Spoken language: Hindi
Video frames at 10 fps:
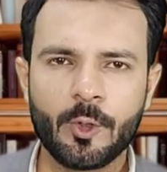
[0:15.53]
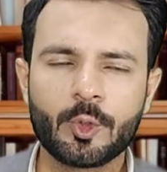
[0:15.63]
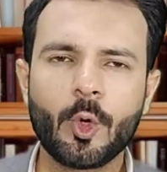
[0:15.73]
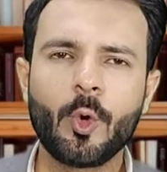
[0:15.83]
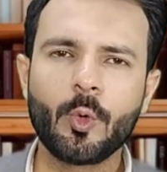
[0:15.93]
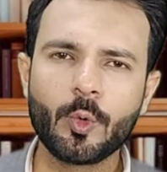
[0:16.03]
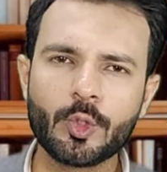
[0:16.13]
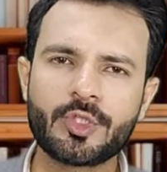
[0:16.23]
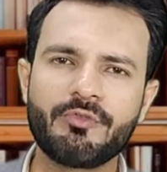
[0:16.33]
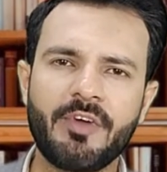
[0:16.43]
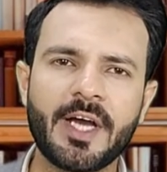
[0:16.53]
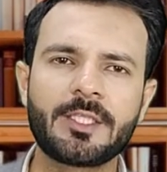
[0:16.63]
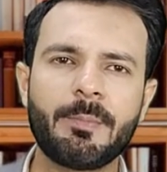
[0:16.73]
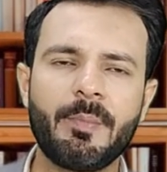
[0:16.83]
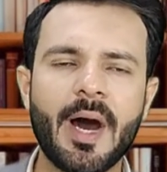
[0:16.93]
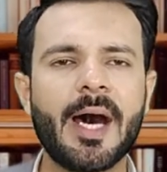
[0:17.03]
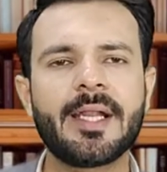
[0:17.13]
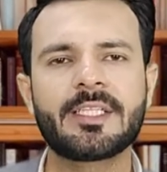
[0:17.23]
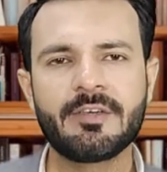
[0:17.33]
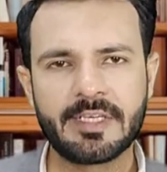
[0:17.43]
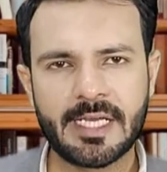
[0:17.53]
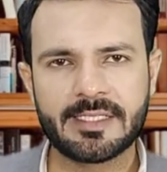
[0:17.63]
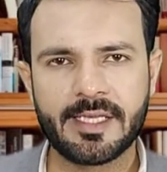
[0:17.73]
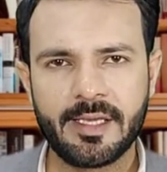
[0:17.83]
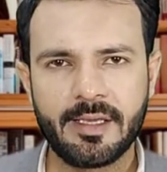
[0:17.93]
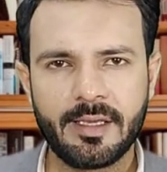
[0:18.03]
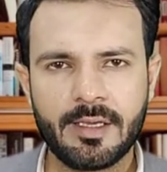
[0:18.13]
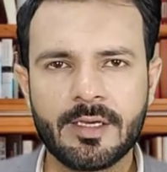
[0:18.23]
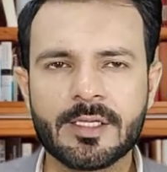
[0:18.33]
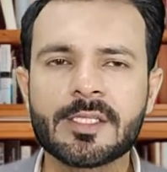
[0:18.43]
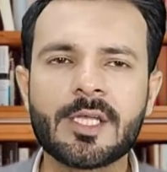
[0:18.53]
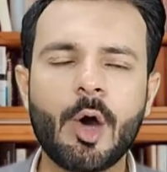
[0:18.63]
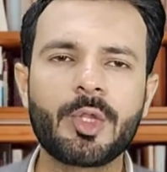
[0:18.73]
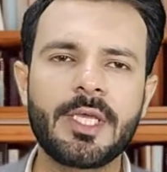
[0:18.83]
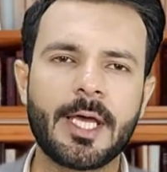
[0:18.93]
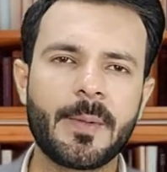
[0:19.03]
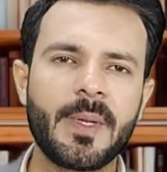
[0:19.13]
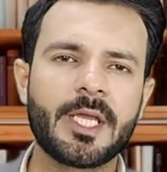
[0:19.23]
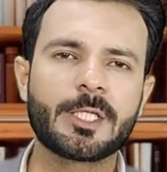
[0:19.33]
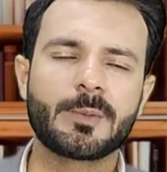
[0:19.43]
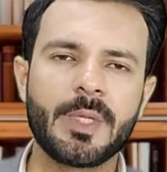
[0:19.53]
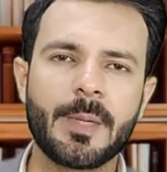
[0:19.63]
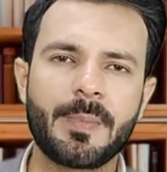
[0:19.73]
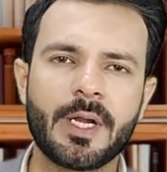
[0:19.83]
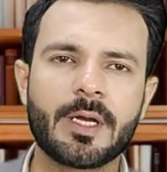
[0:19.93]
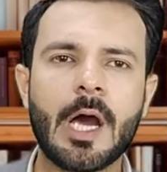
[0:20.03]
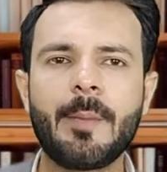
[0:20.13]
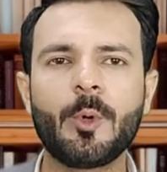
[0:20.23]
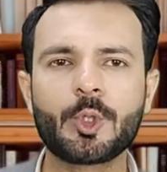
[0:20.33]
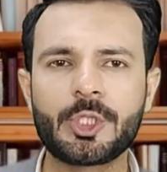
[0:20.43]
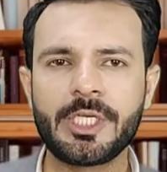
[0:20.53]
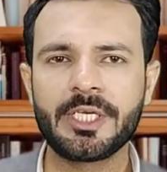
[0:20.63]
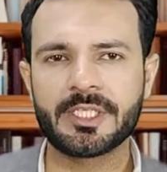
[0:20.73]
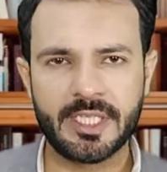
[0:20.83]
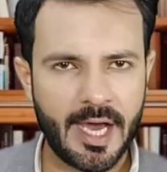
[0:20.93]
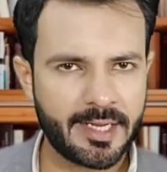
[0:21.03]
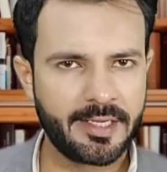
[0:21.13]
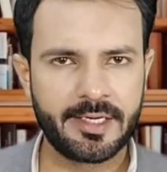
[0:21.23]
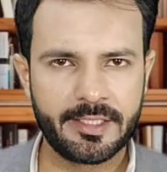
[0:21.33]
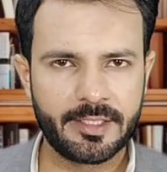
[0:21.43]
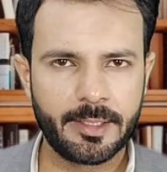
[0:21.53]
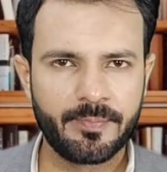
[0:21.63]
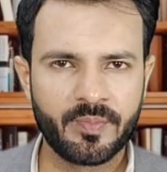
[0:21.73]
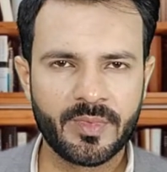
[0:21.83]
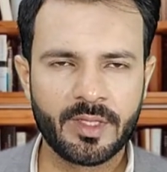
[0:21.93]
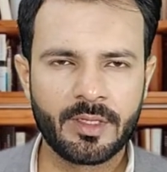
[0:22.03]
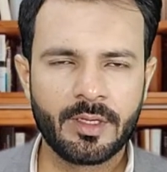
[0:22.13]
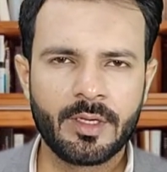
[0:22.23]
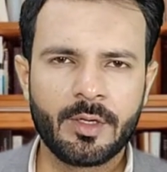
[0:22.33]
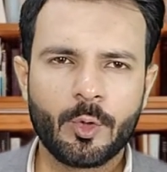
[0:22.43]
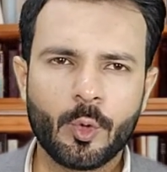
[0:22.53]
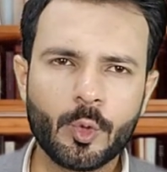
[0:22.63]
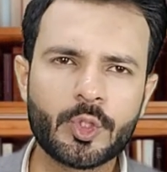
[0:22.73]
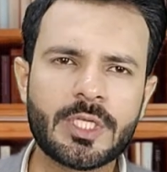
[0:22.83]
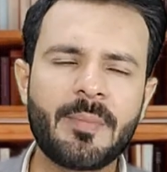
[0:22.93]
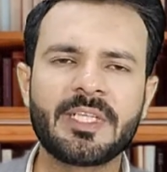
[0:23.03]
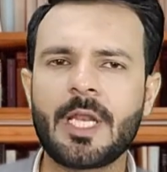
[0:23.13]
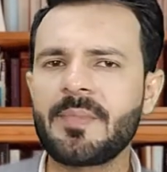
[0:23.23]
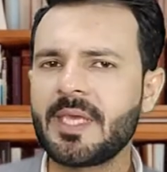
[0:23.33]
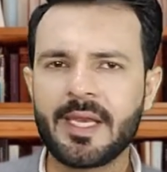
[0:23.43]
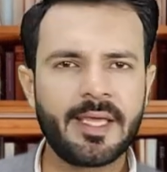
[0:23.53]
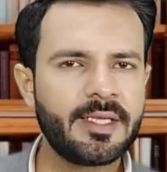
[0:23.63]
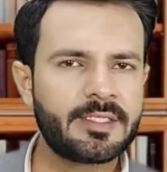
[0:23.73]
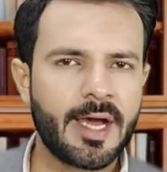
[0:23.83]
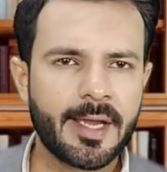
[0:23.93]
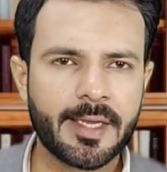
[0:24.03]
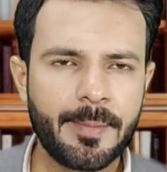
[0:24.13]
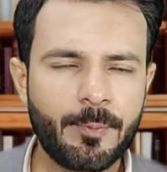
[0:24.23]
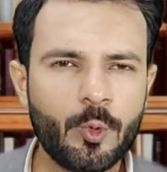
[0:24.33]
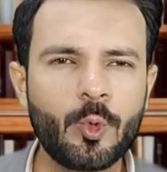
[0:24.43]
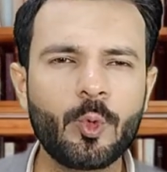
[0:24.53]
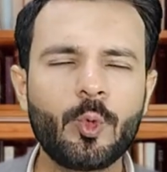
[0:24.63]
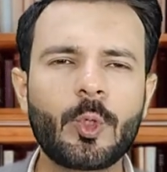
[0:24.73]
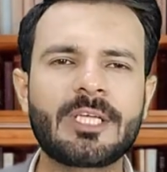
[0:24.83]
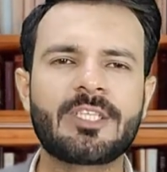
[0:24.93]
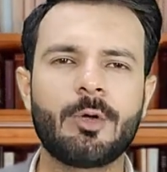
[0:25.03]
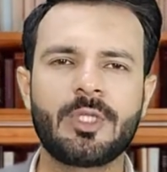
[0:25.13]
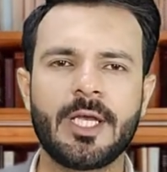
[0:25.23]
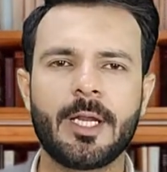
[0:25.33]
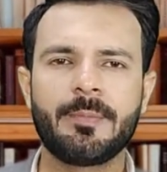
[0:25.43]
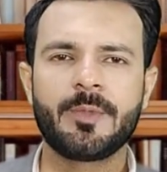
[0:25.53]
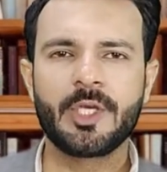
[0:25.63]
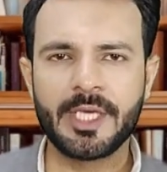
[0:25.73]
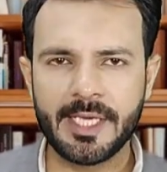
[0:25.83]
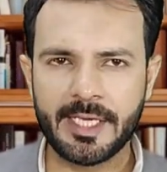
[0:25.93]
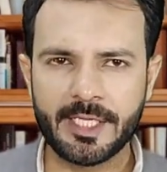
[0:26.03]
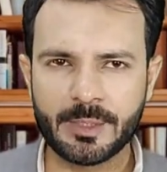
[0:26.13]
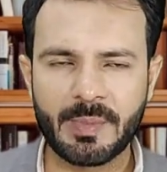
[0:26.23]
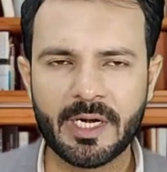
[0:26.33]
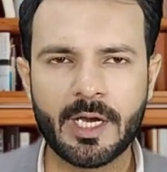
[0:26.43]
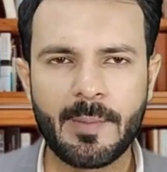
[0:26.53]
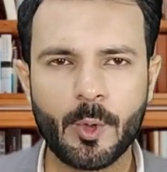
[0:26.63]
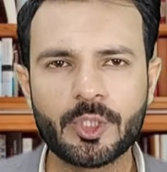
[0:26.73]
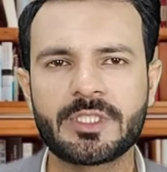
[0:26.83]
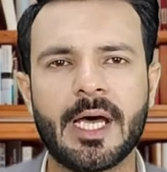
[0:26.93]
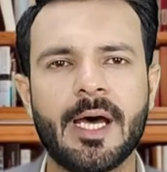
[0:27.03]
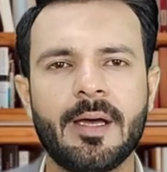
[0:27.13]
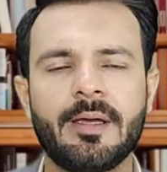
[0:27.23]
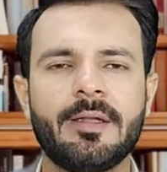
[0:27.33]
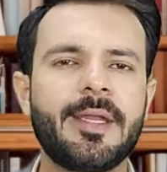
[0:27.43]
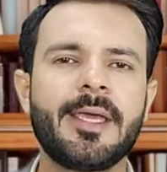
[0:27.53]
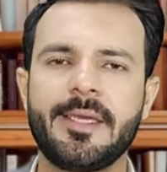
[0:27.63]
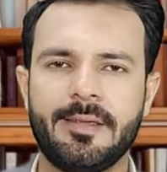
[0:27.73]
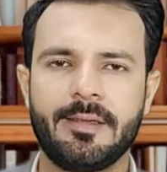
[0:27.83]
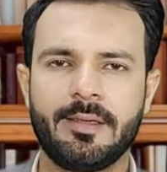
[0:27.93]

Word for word: तो उस वक्त भारत की वजह से सऊदी अरब ने कश्मीर पर खामोशी इख्तियार कर ली थी उसका मतलब ये नहीं था कि पूरा सऊदी अरब ही इस पर खामोश था नहीं